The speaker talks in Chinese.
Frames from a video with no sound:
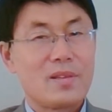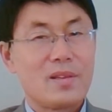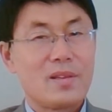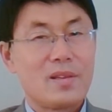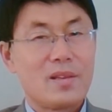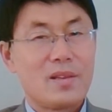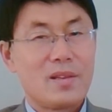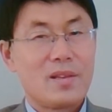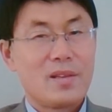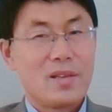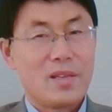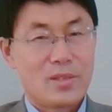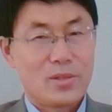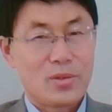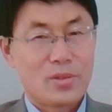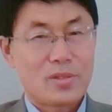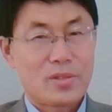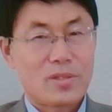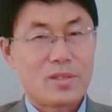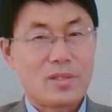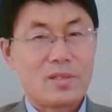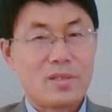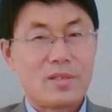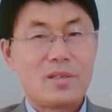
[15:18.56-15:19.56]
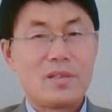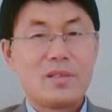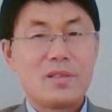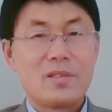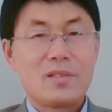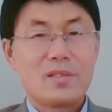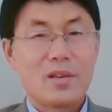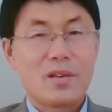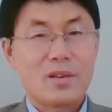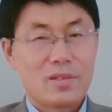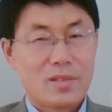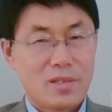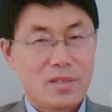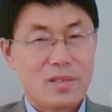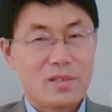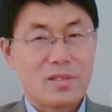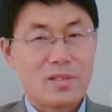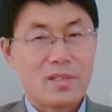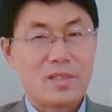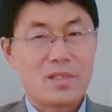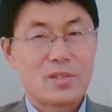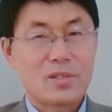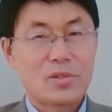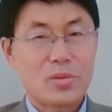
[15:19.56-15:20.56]
也就是要彻底
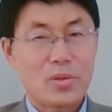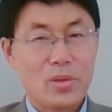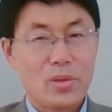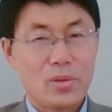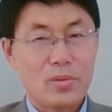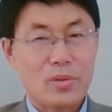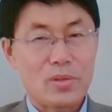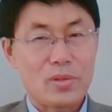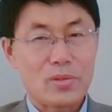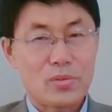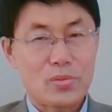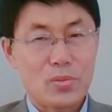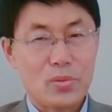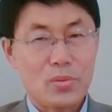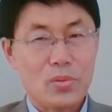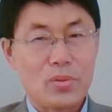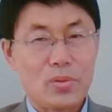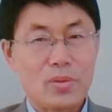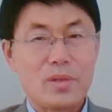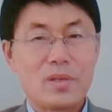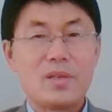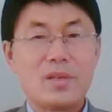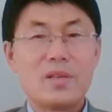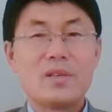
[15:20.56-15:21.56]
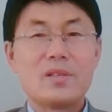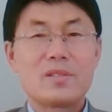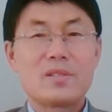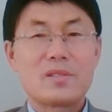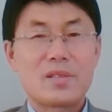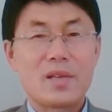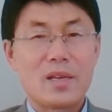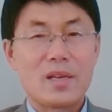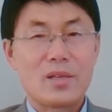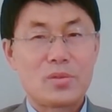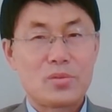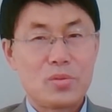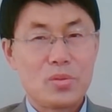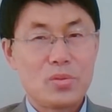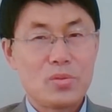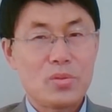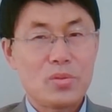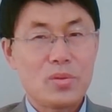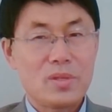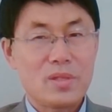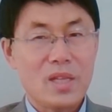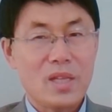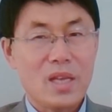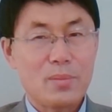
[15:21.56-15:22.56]
的摧毁粟裕在军
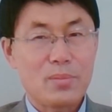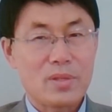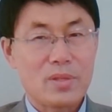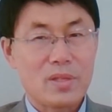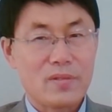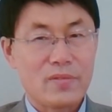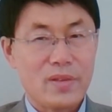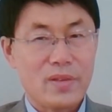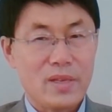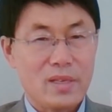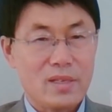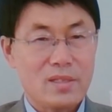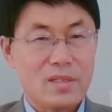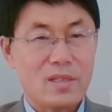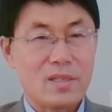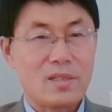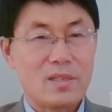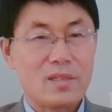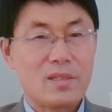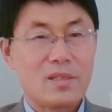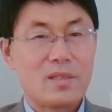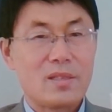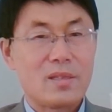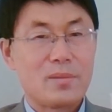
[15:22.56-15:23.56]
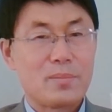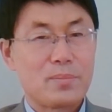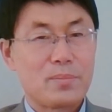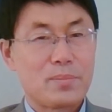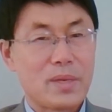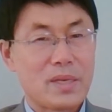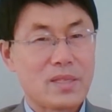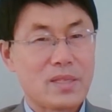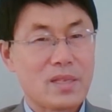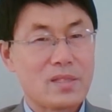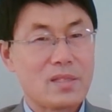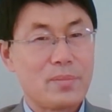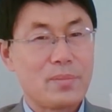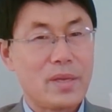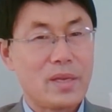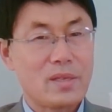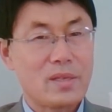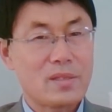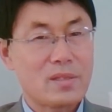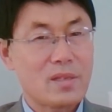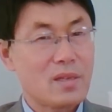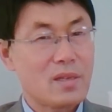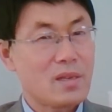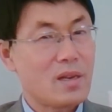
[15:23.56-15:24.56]
队内部的威信，把他的名
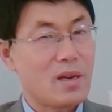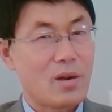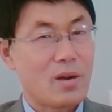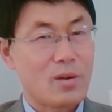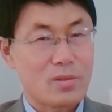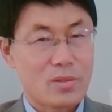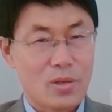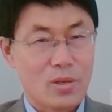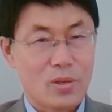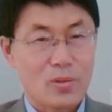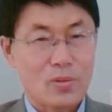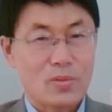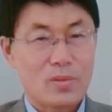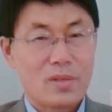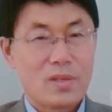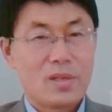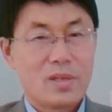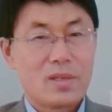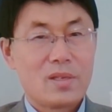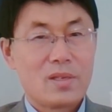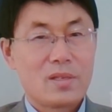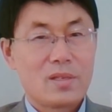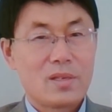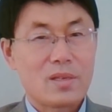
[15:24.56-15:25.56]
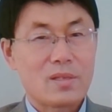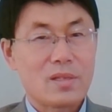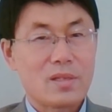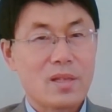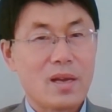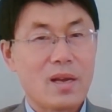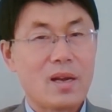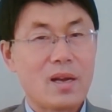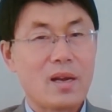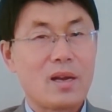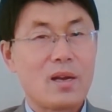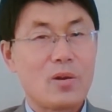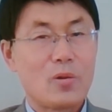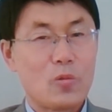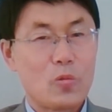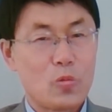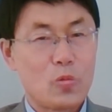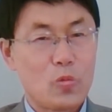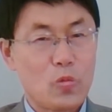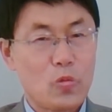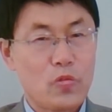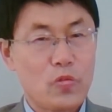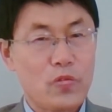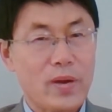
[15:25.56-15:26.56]
声搞臭，让他
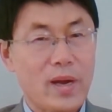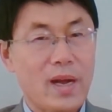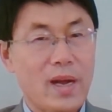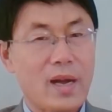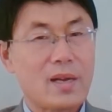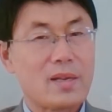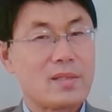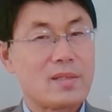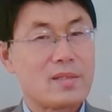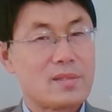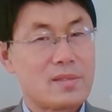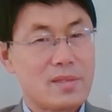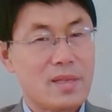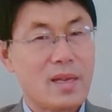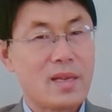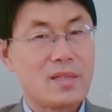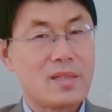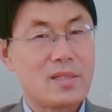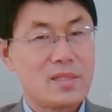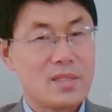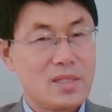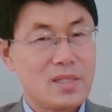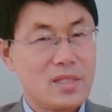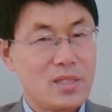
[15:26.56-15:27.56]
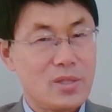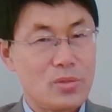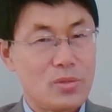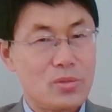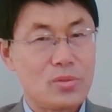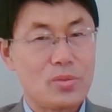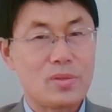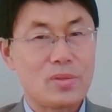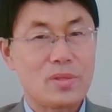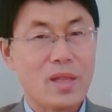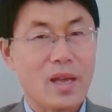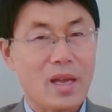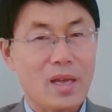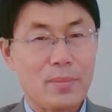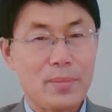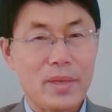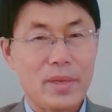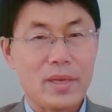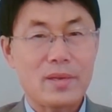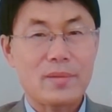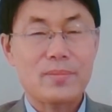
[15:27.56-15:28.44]
无法再继续带兵。